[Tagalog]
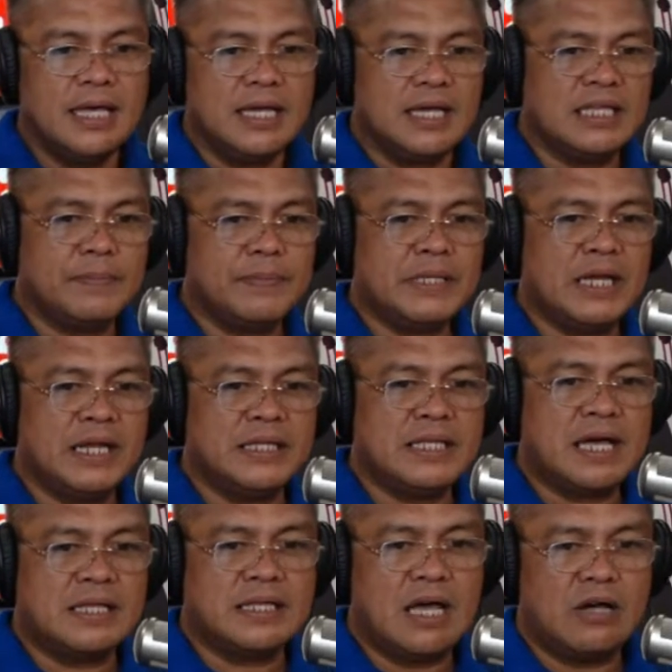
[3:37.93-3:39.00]
Ginapadali
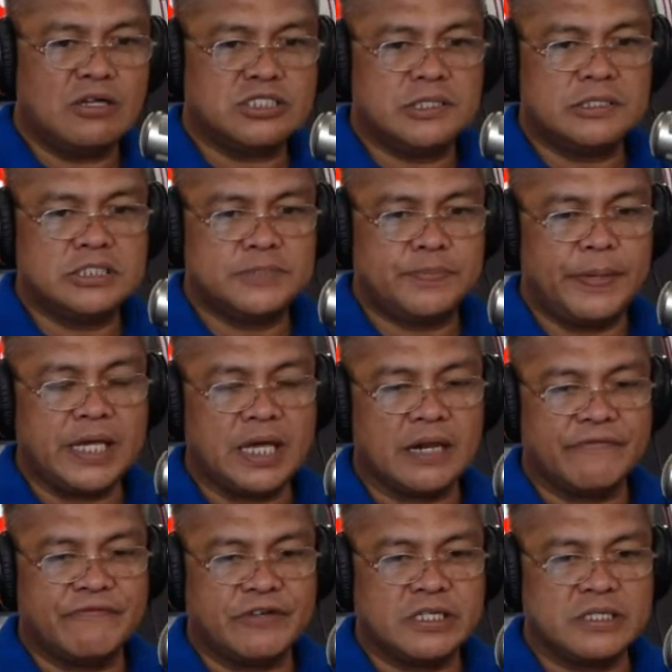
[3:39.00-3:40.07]
na ni House
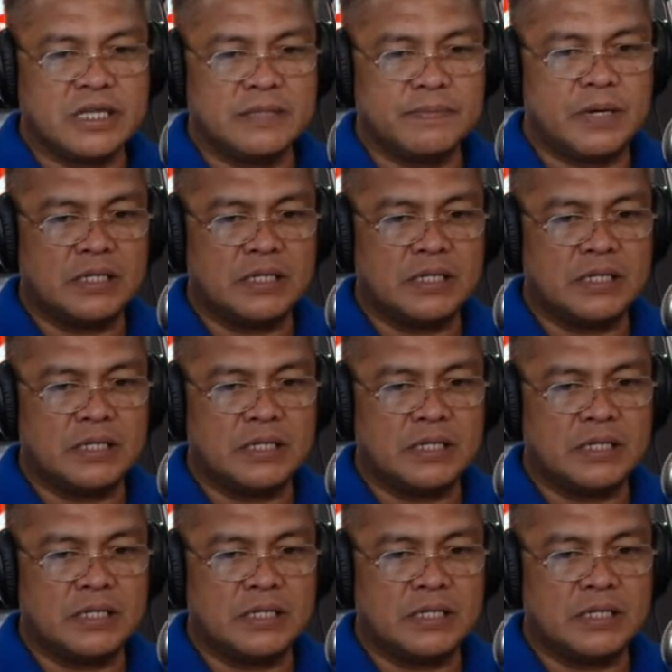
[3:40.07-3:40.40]
Speaker Ferdinand